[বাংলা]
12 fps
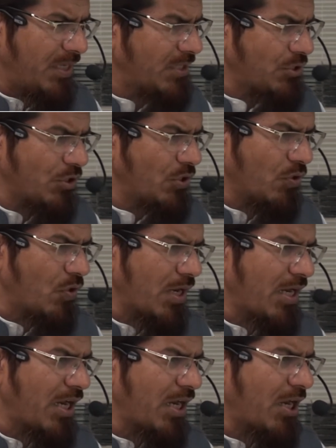এজন্য
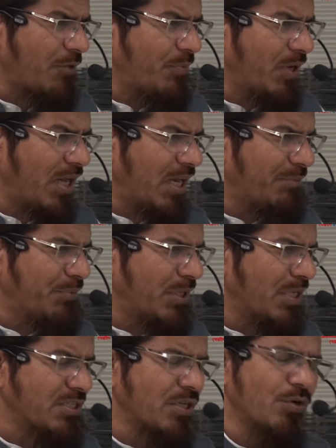কোরআন আল্লাহ রবুল্লা আলমিন
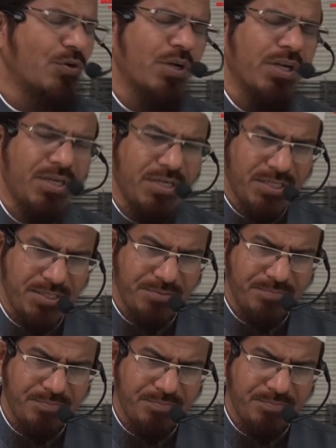নাজিল করেননি